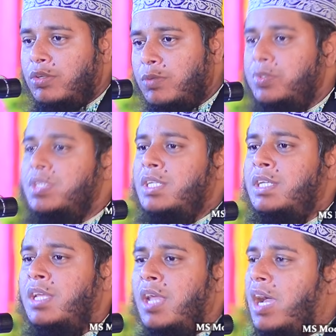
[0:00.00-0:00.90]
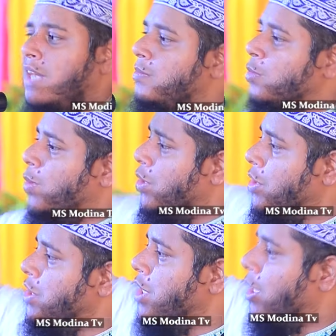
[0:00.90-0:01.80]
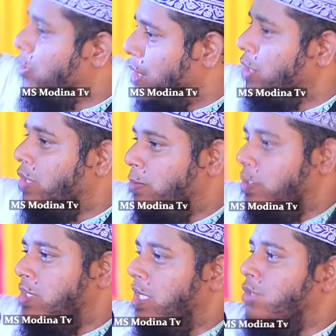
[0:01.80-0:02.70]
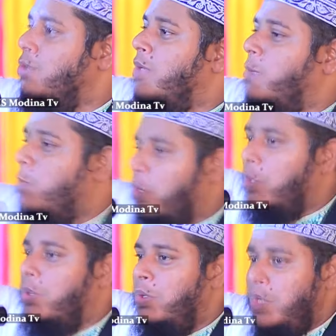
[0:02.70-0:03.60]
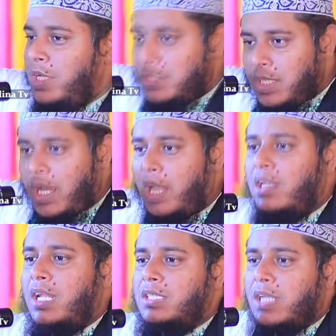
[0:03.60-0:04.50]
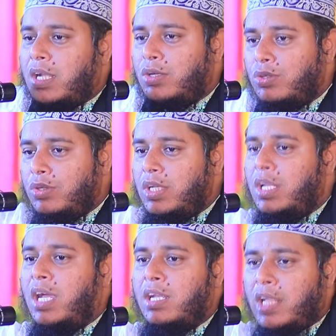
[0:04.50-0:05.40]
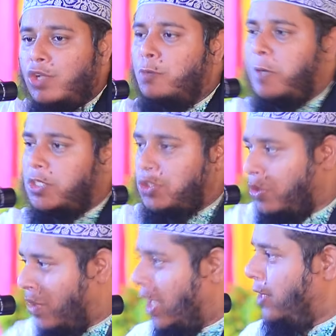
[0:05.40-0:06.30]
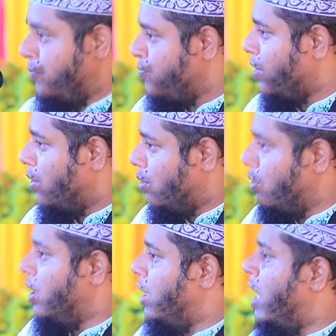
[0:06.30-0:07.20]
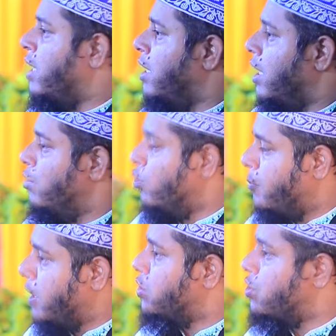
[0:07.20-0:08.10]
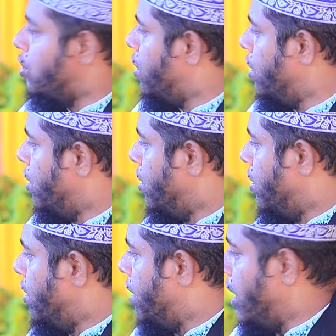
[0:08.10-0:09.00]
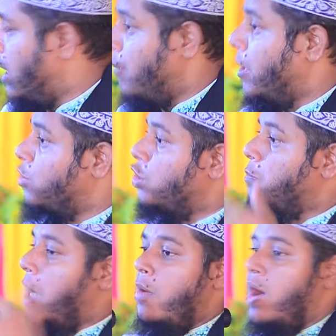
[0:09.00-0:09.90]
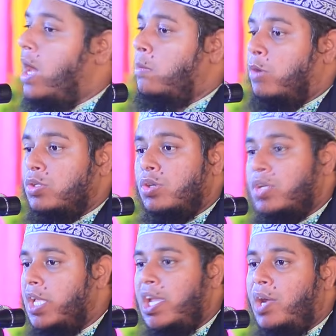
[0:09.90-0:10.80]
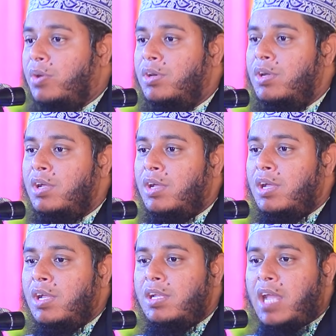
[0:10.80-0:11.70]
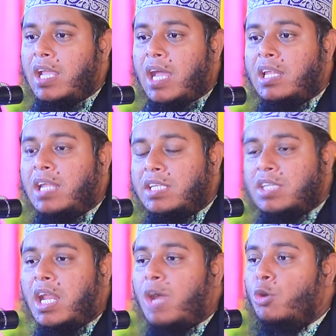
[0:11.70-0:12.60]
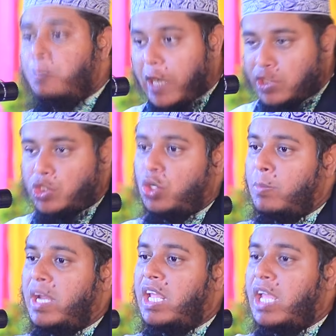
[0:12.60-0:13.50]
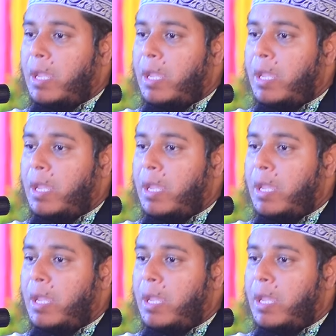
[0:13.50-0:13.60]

নবীজি হাত মুবারক ইশারা করে করে বলছিলেন তোমরা বলো যে আল্লাহ ছাড়া কোনো ইলাহ নাই উপাস্য নাই কোনো ইলাহ নাই উপাস্য নাই এবাদত পাওয়ার মতো কেউ নাই আল্লাহ ছাড়া উপাস্য মানে